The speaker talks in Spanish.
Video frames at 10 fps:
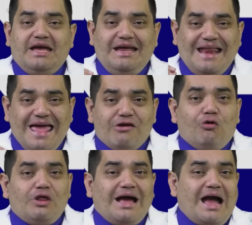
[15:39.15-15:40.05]
y le
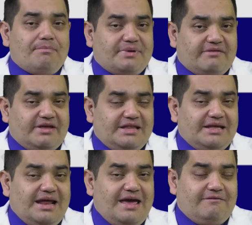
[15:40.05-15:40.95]
ayudan a
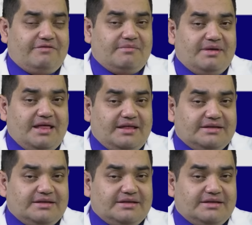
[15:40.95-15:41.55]
prevenir enfermedades.